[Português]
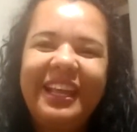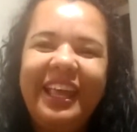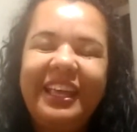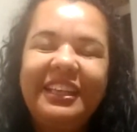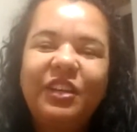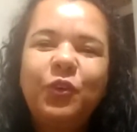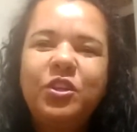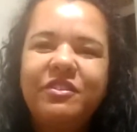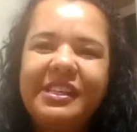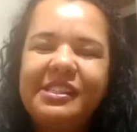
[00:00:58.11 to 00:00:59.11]
Né? Então
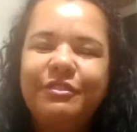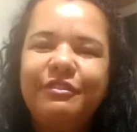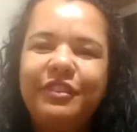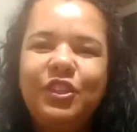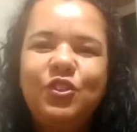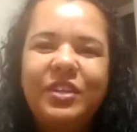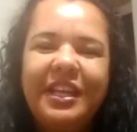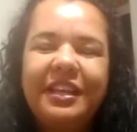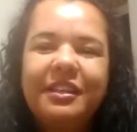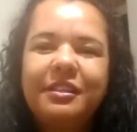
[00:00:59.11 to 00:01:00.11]
hoje vai ser um vídeo,
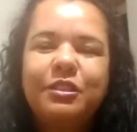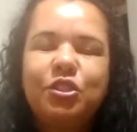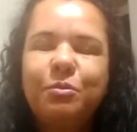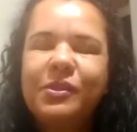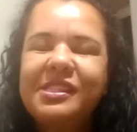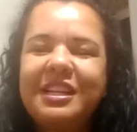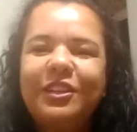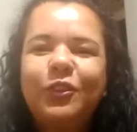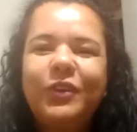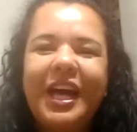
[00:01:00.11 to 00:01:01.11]
né, de
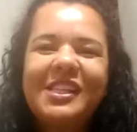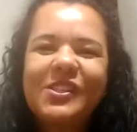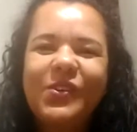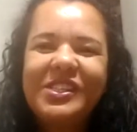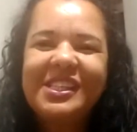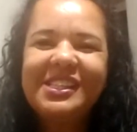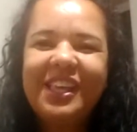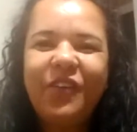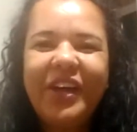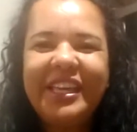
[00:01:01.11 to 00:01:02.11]
mostrando as coisas
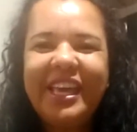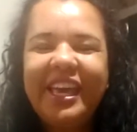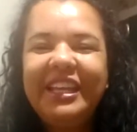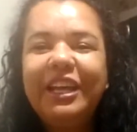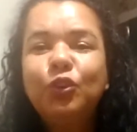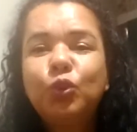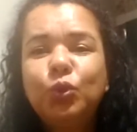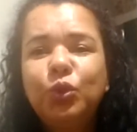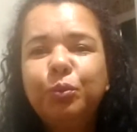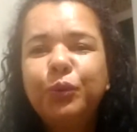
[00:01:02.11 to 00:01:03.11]
que eu ganhei, não
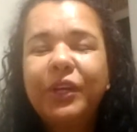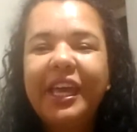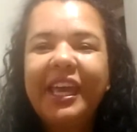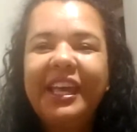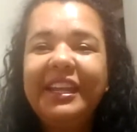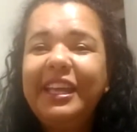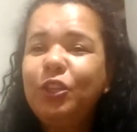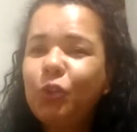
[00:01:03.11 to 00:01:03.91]
tudo, porque nem